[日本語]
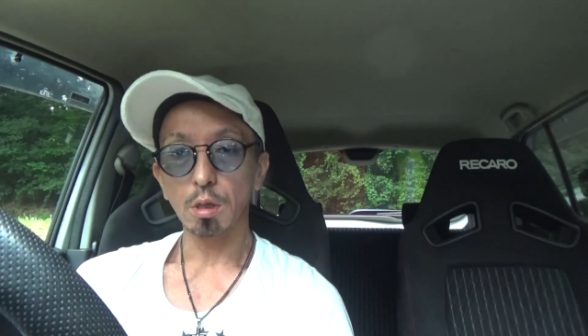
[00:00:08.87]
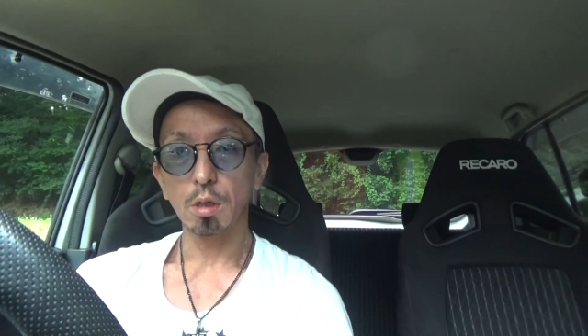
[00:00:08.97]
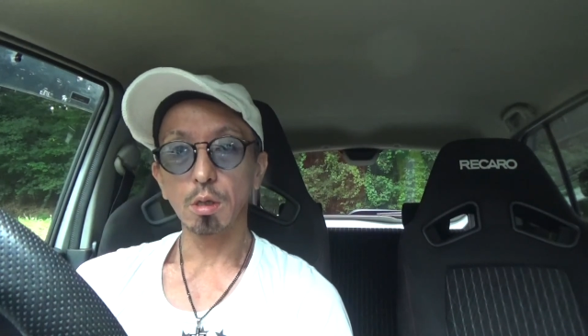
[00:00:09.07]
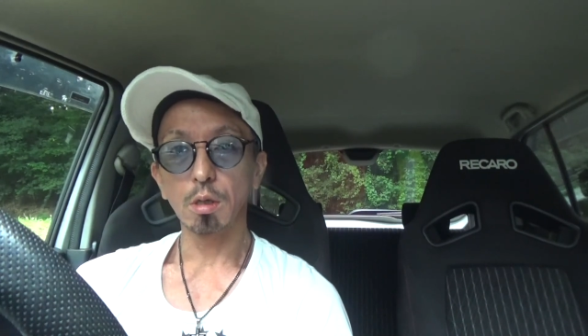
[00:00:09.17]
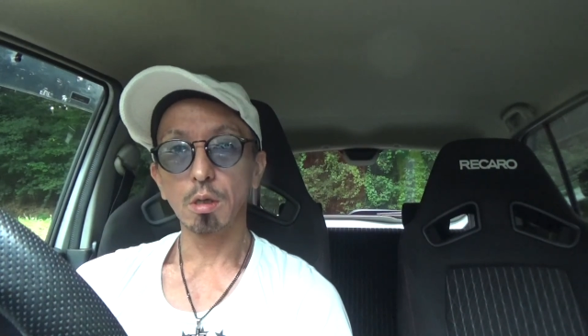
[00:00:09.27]

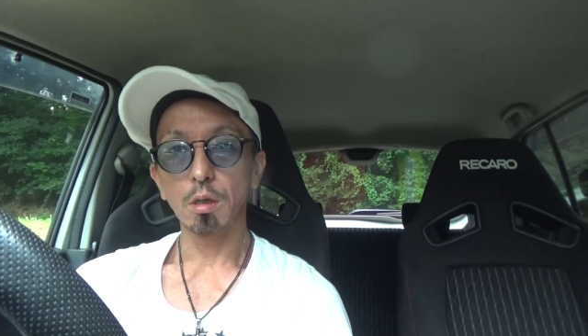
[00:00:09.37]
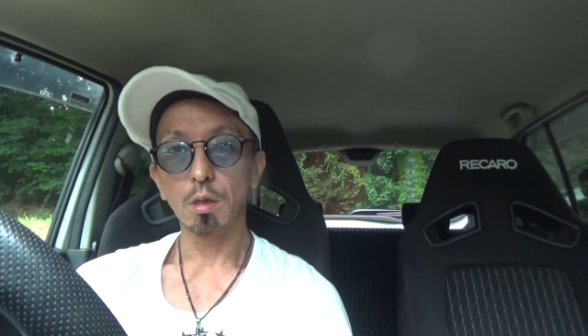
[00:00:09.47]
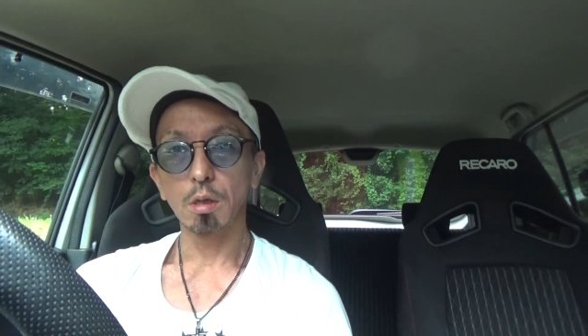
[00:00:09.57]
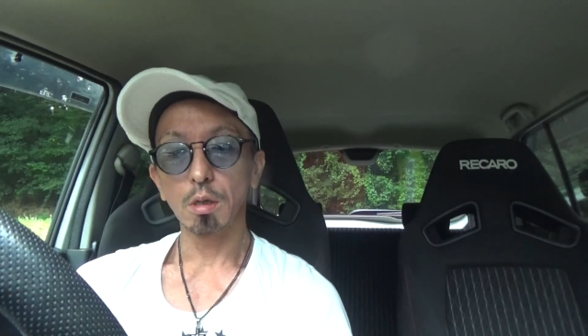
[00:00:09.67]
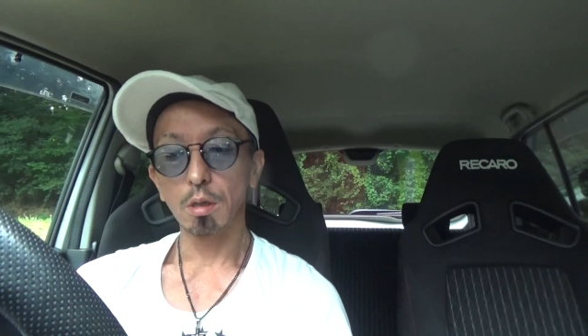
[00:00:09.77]

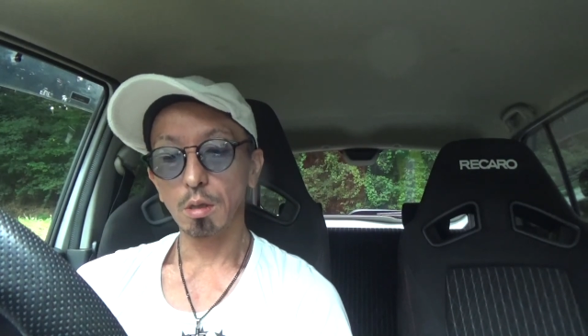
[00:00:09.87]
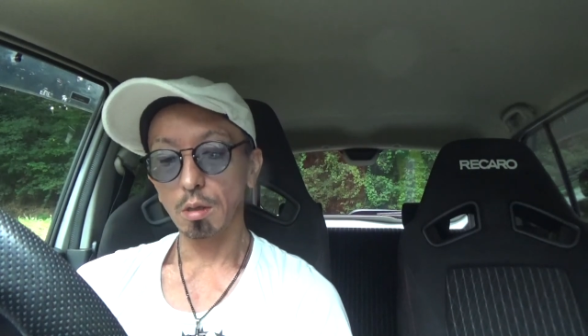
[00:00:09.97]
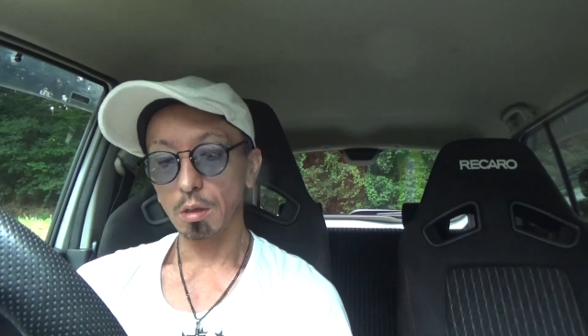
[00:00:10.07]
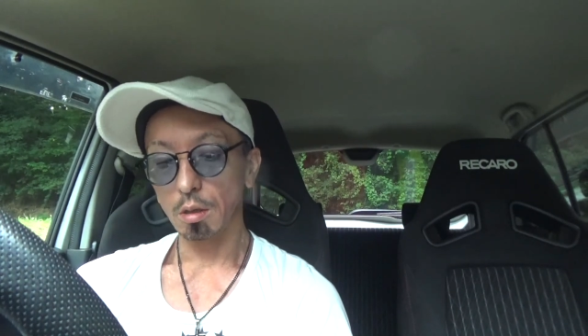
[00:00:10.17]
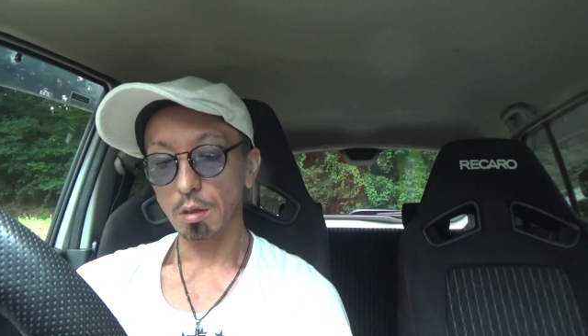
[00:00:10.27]

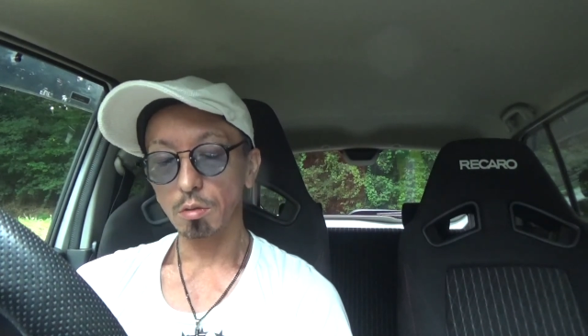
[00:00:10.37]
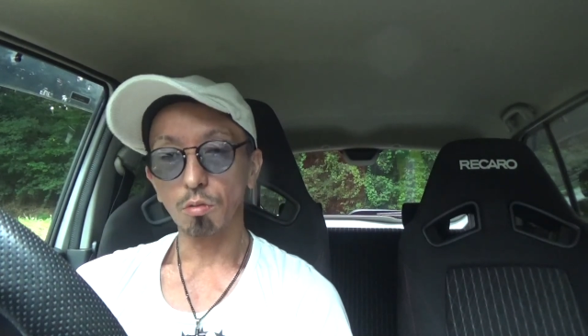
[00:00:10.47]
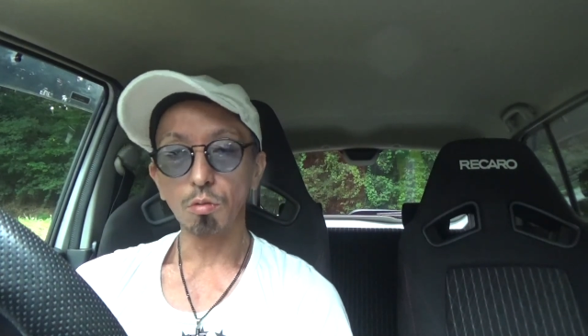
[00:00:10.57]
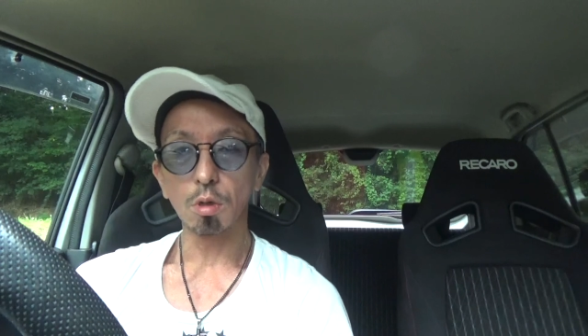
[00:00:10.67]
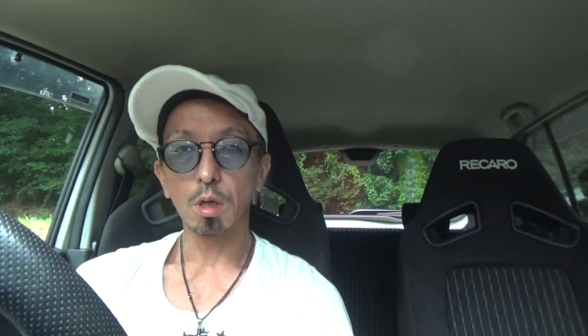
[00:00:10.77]
えーと、
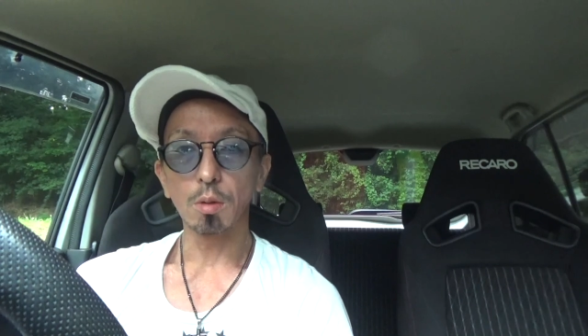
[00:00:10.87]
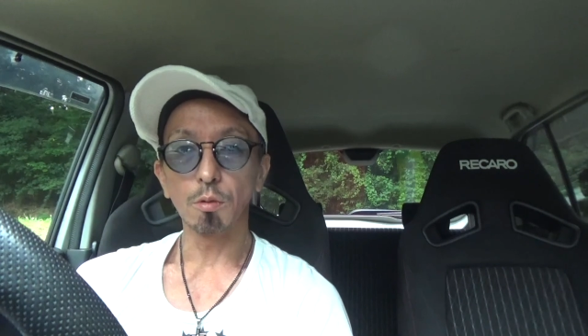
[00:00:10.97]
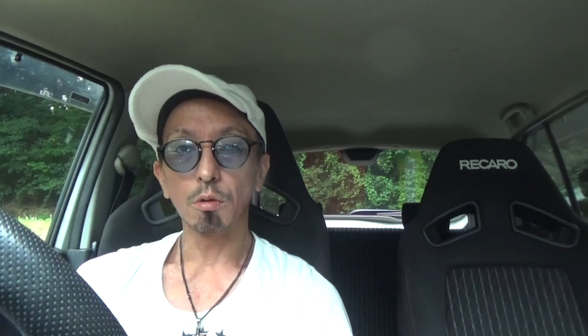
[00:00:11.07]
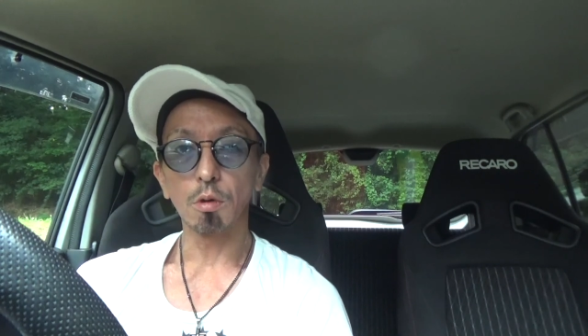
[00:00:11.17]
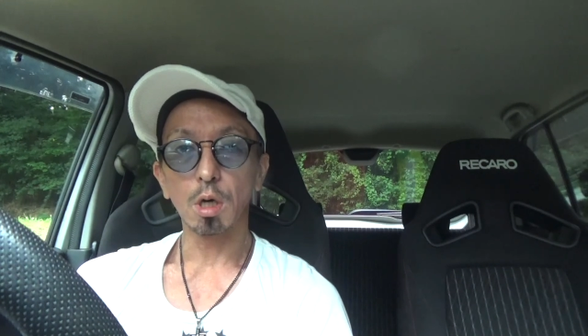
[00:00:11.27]
今回
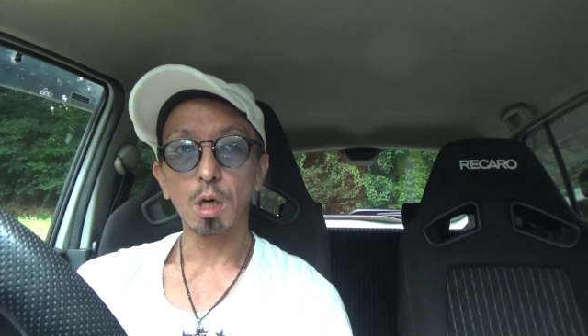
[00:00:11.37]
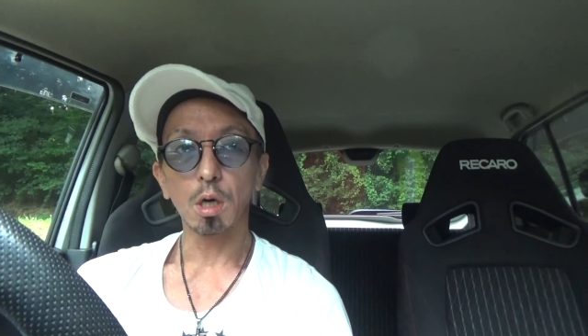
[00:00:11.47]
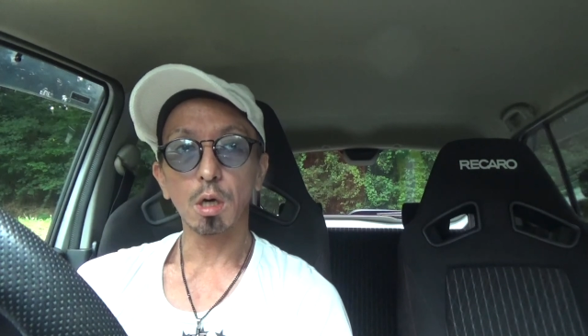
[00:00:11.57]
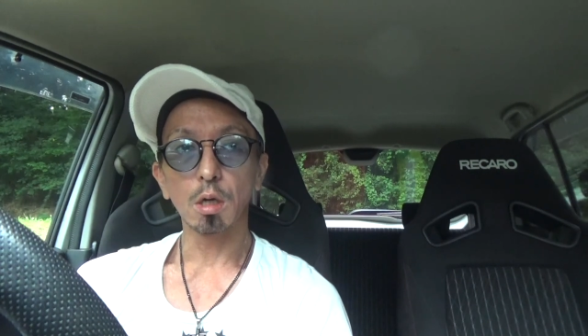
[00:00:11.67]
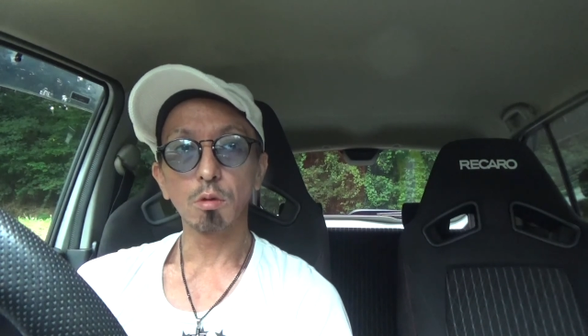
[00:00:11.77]
も
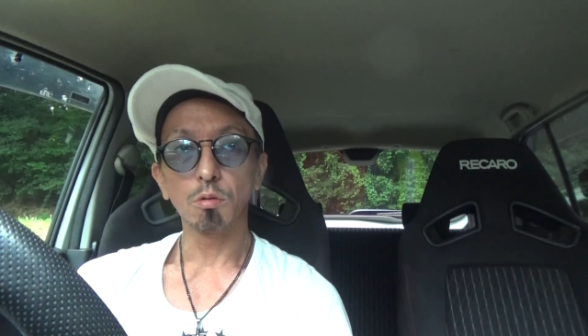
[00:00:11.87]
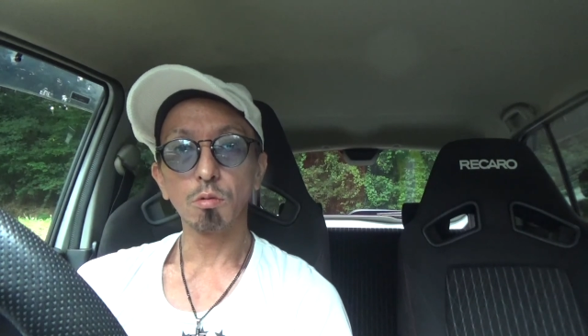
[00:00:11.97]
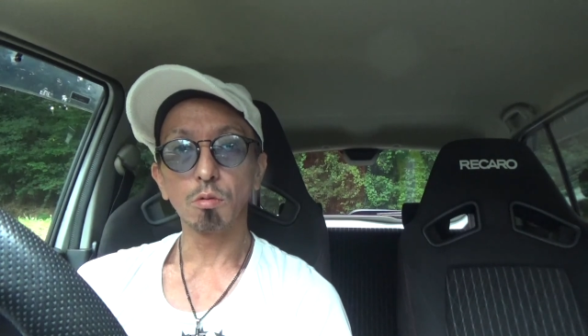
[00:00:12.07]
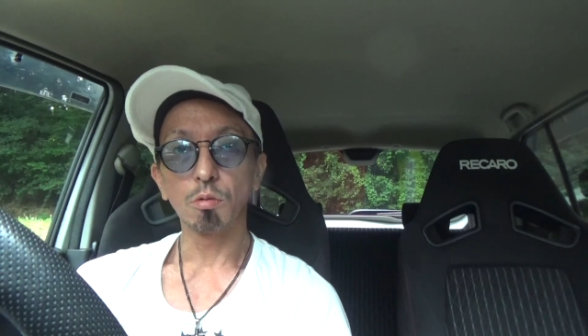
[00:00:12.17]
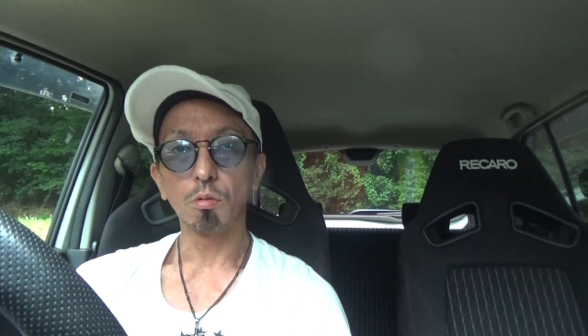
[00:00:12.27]
カード
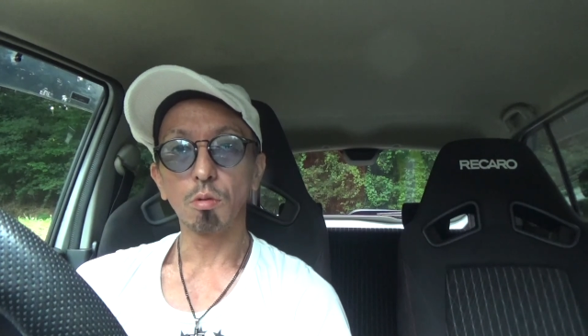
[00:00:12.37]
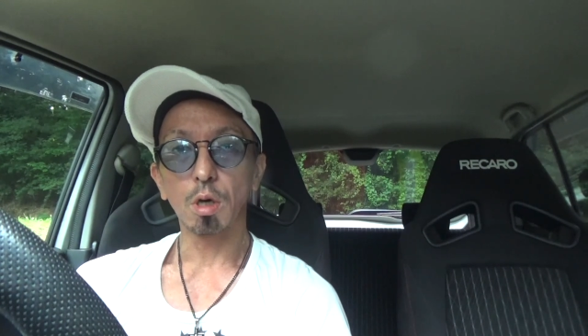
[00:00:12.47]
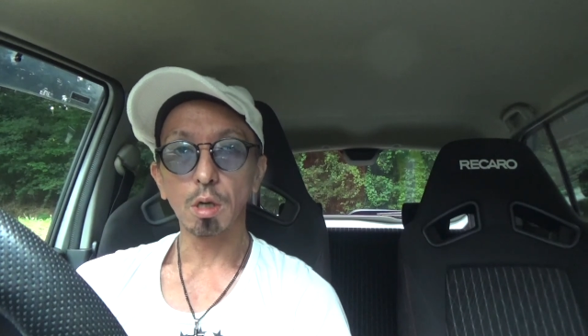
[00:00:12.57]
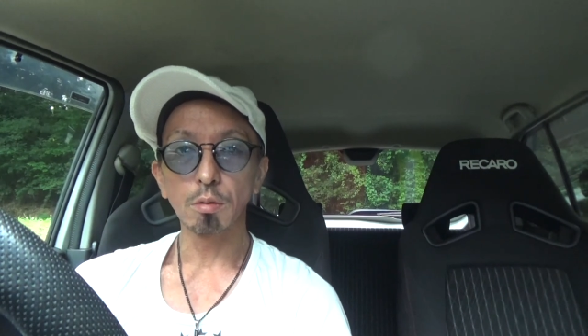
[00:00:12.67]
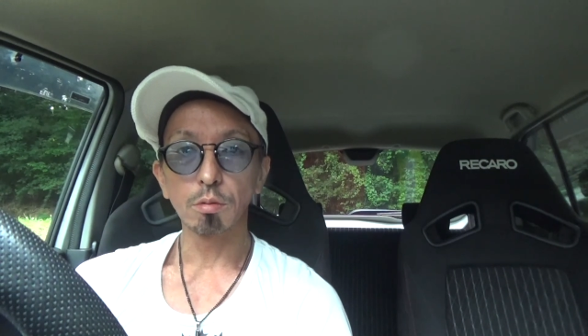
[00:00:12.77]
の方、
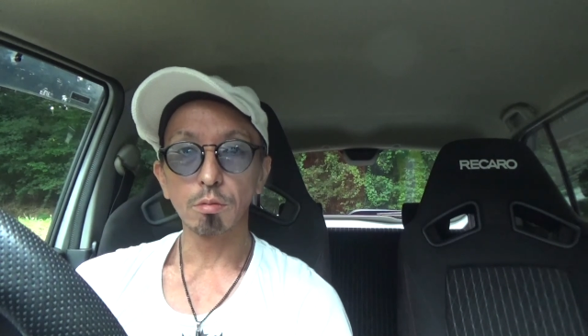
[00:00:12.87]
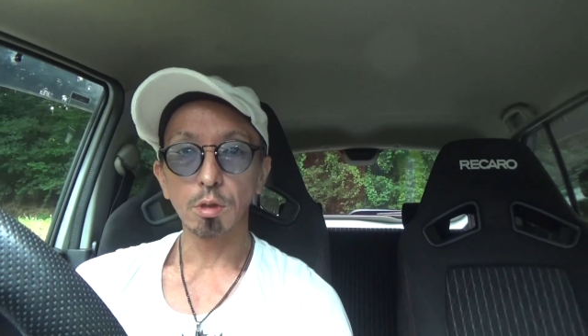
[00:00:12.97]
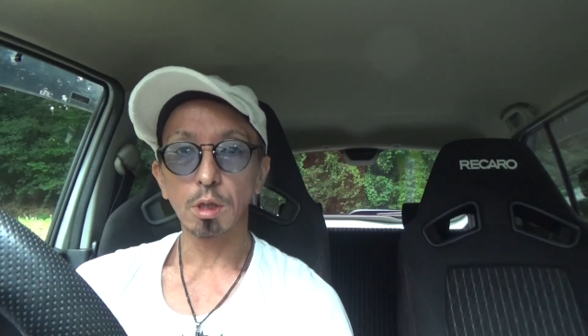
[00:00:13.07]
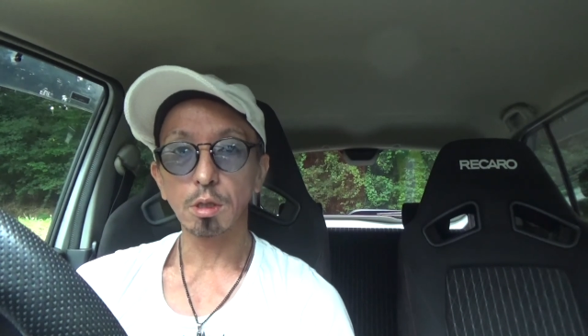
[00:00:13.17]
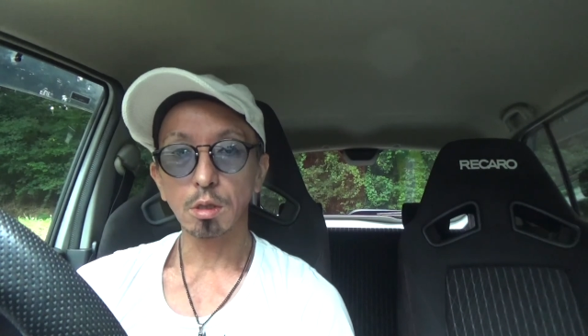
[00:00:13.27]
開封い
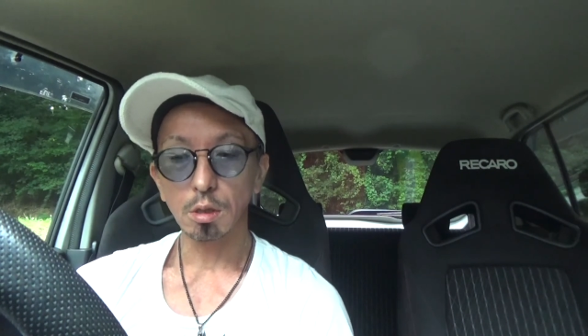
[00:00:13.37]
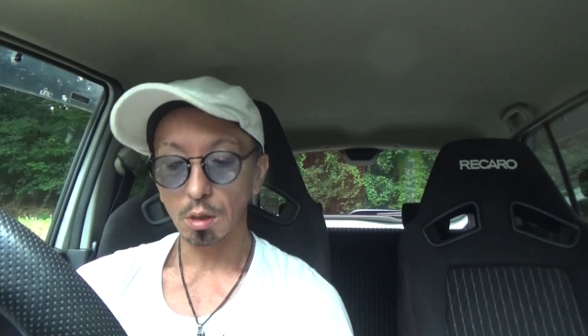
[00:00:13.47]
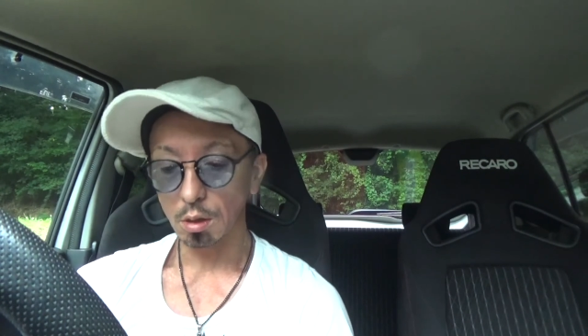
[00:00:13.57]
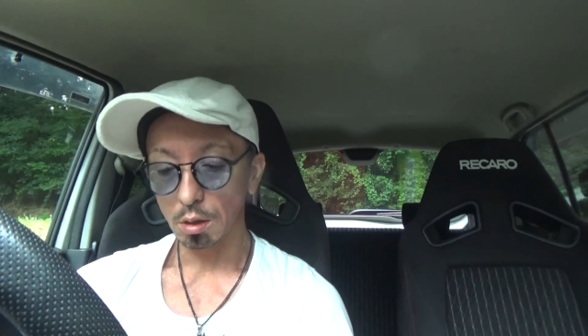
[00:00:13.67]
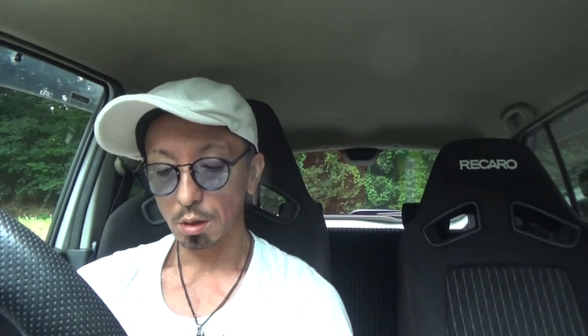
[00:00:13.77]
たした
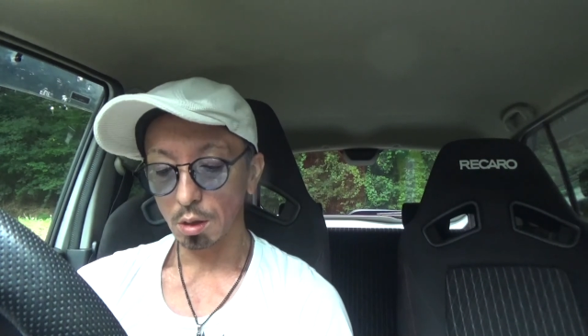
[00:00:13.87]
い、